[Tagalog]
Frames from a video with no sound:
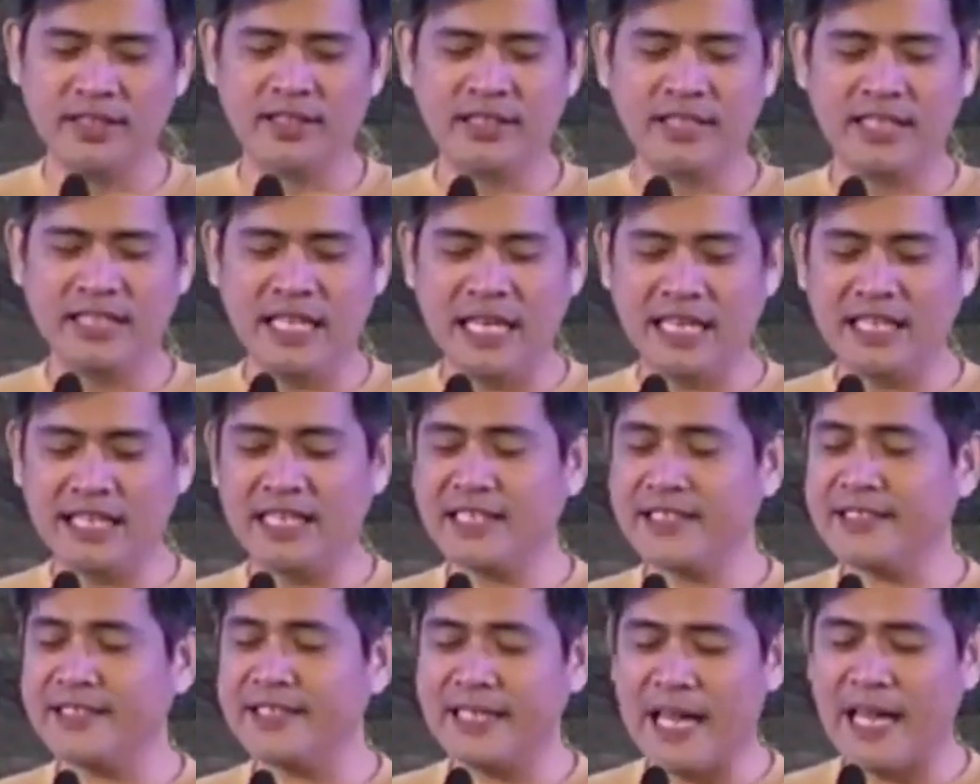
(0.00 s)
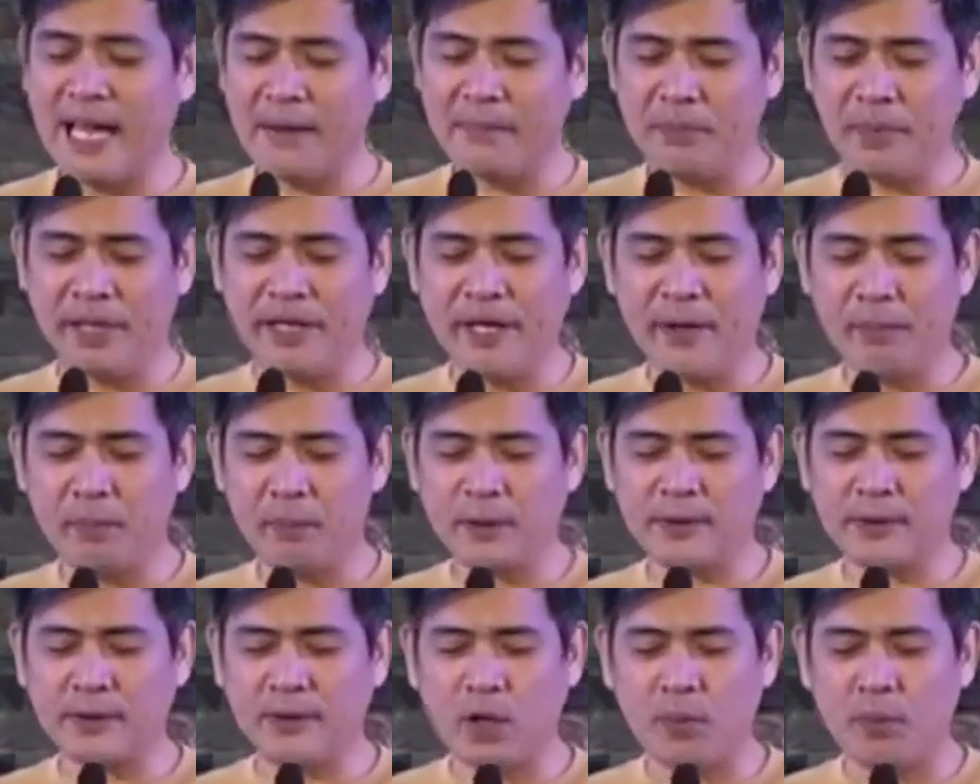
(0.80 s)
Yan ang sinabi ni
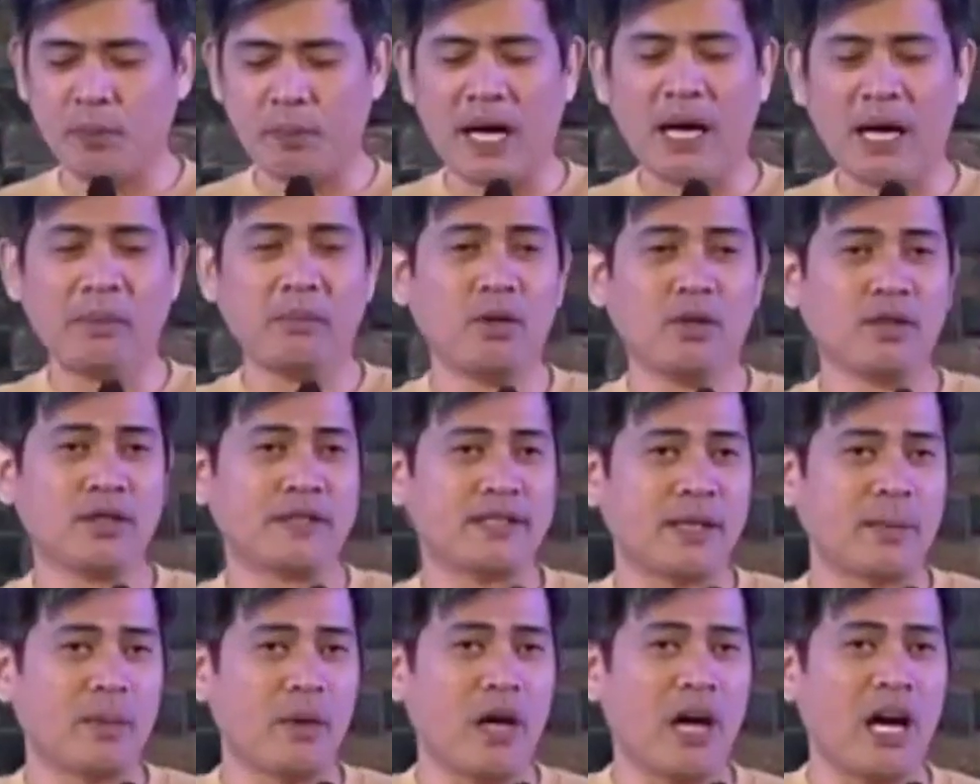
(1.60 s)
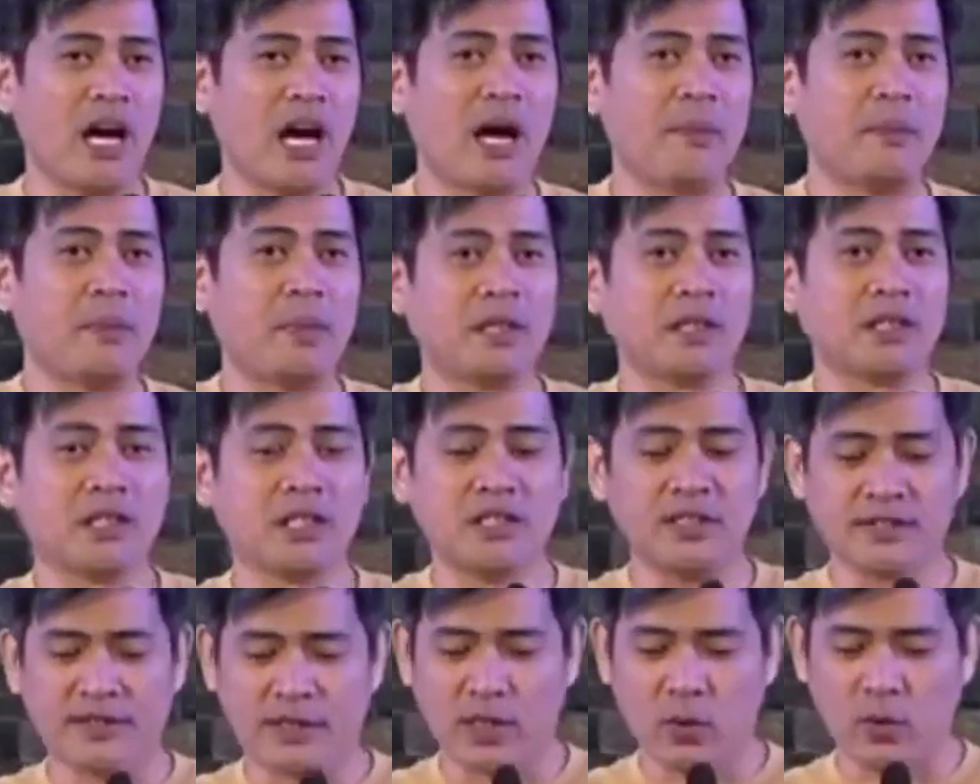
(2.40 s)
Apostol Pablo sa mga
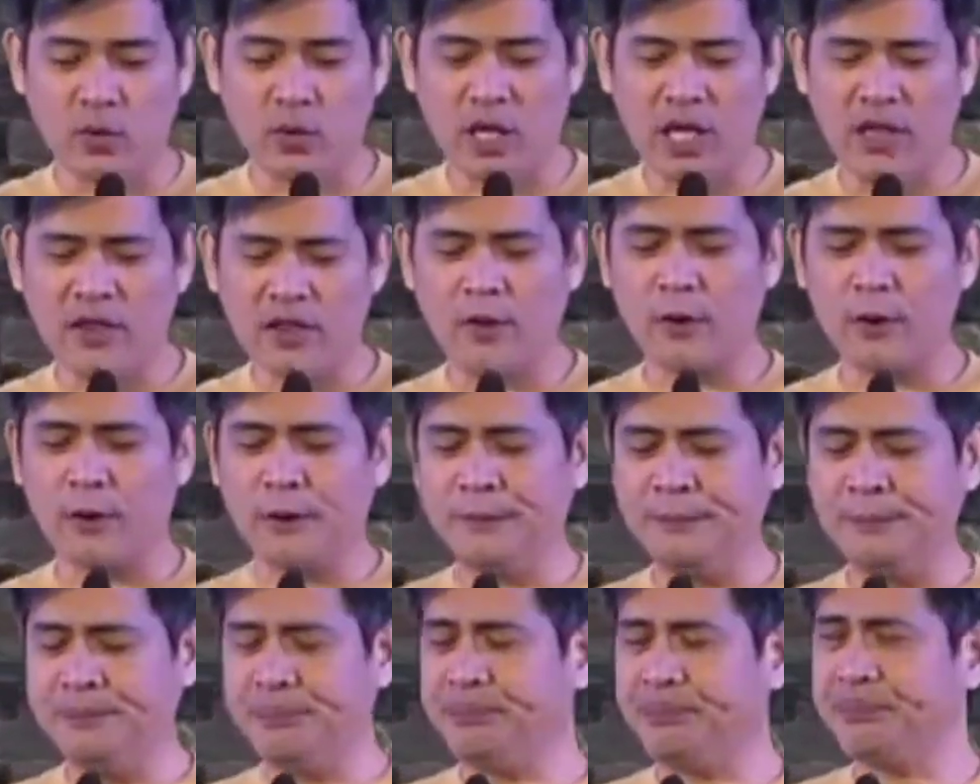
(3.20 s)
kapatid sa Korinto.